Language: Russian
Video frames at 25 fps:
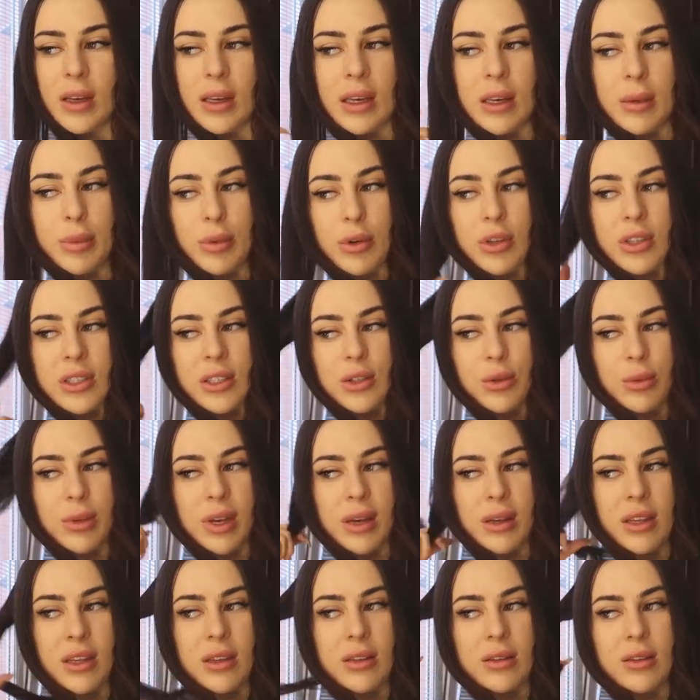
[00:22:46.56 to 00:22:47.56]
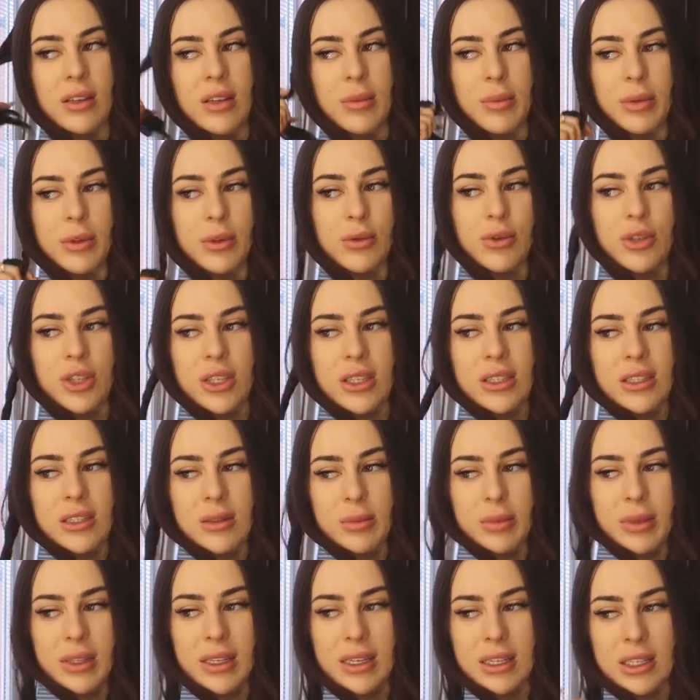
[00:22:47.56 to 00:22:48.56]
И просто у меня не получилось
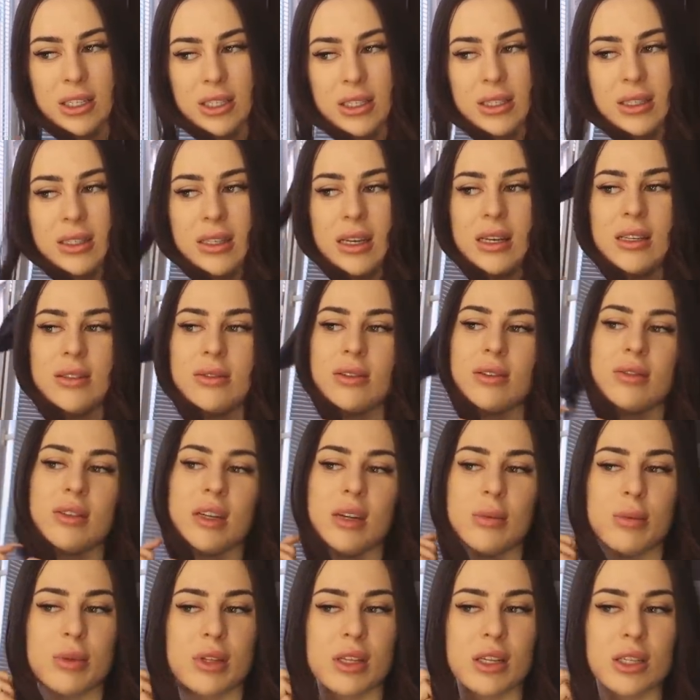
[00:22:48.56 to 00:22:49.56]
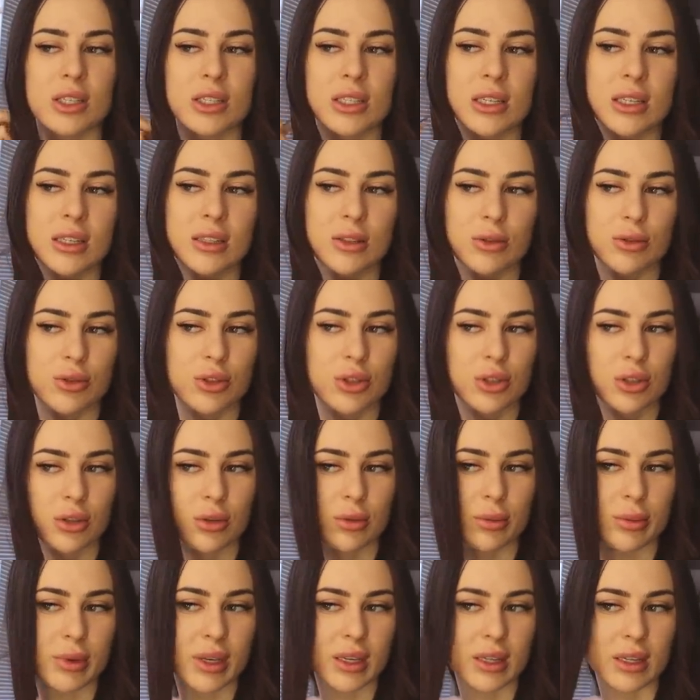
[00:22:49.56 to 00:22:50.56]
бы даже снять во время дождя то,
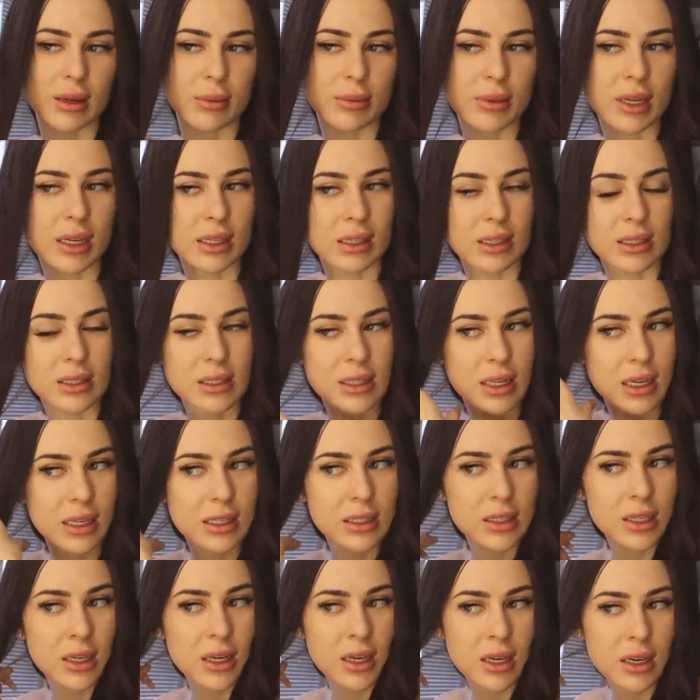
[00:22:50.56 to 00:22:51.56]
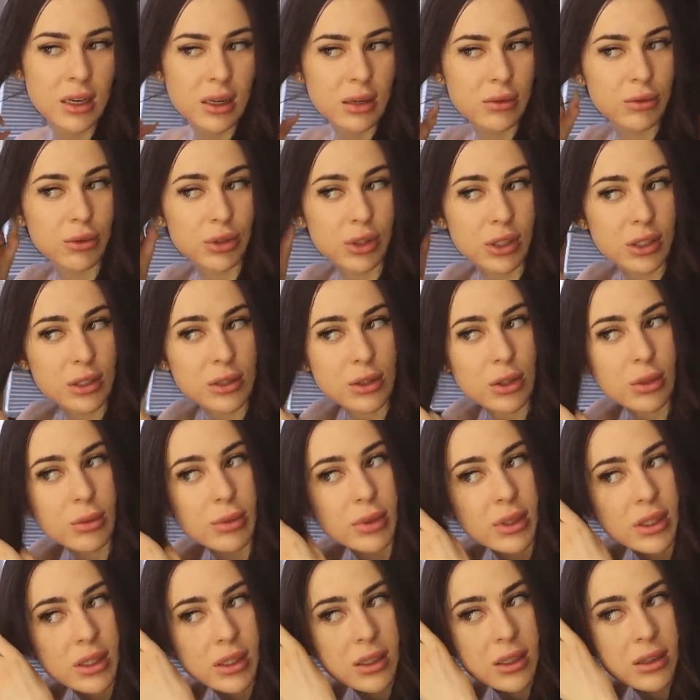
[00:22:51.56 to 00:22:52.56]
что мне там надо снять. Вот,
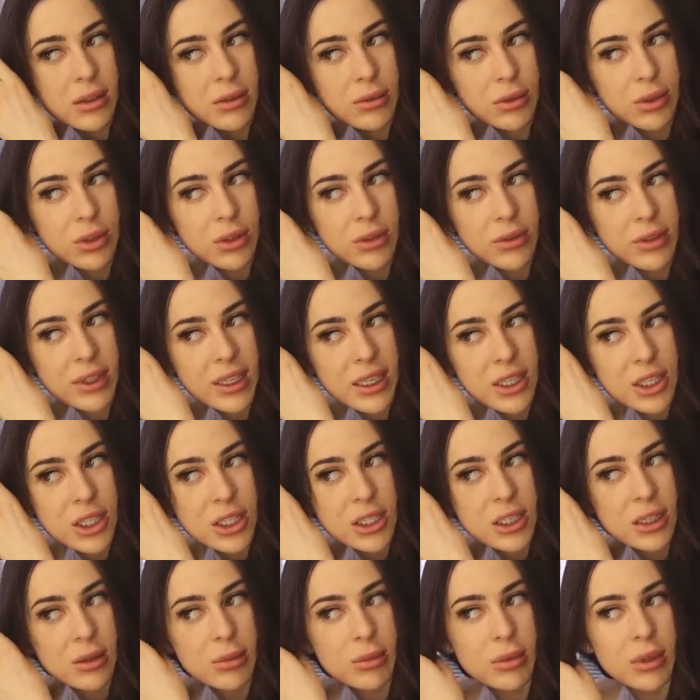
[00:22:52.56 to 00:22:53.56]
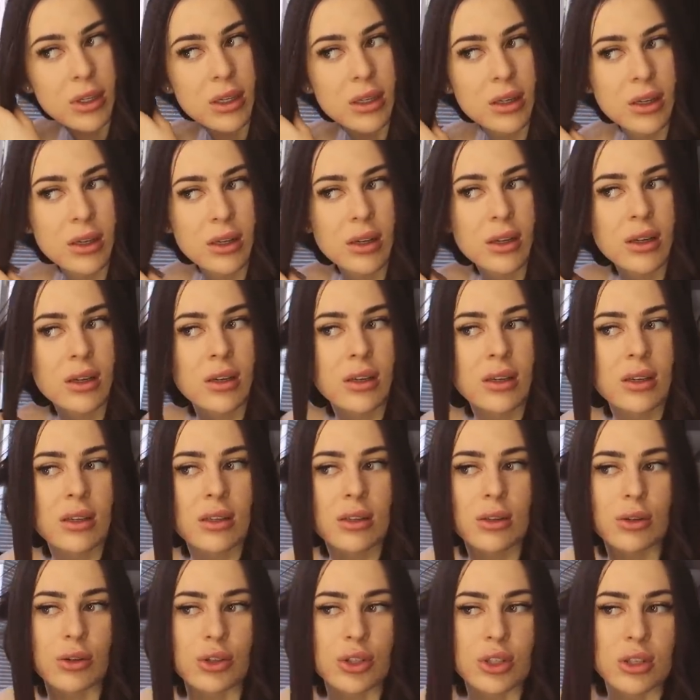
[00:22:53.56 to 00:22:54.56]
особенно вот вечером,
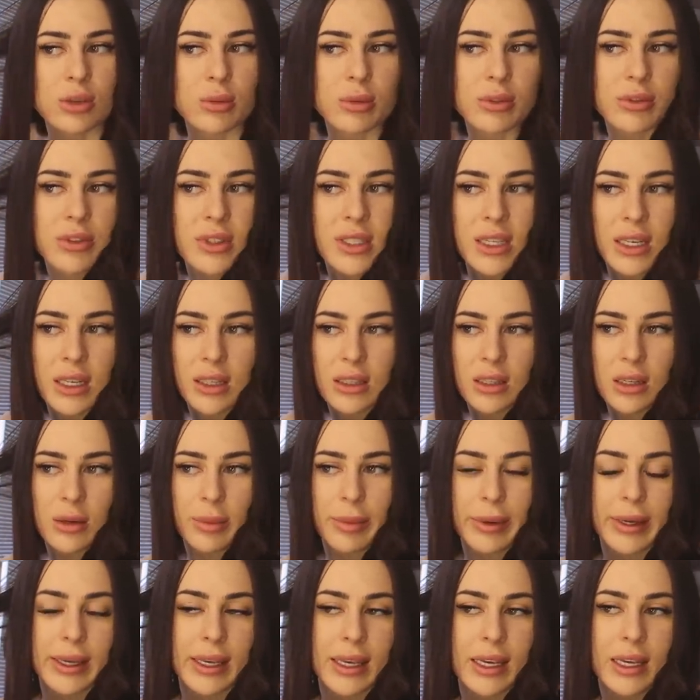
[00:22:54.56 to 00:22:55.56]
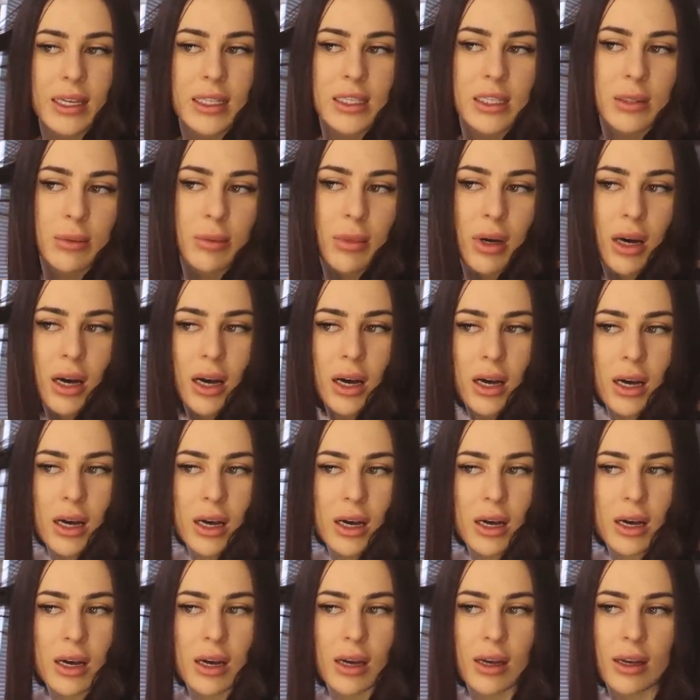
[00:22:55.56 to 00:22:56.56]
то, что мы в центр поедем,
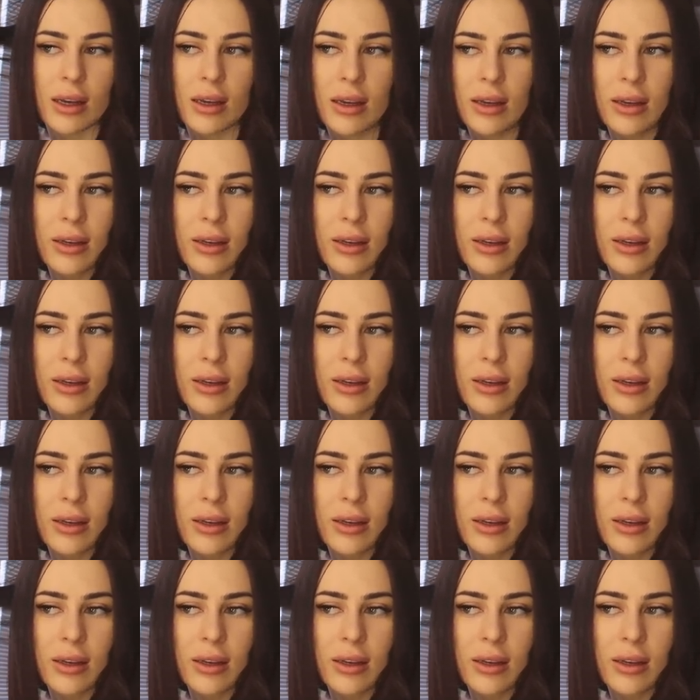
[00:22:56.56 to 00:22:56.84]
а